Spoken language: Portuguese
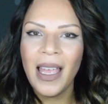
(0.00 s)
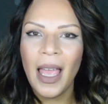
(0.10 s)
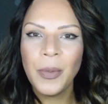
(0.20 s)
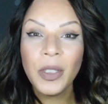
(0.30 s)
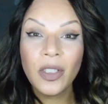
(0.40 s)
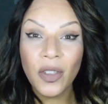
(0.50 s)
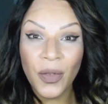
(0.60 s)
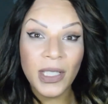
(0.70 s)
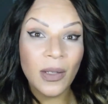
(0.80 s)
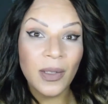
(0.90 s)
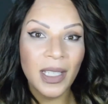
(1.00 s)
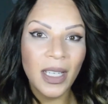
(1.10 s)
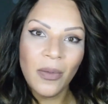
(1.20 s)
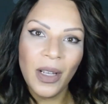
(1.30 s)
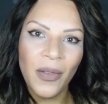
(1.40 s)
É muito difícil
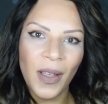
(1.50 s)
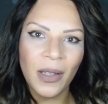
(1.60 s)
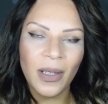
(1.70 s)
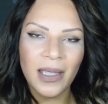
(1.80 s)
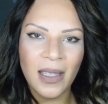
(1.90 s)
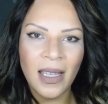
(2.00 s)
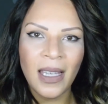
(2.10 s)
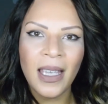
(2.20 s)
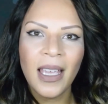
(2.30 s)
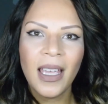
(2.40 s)
conseguir um efeito assim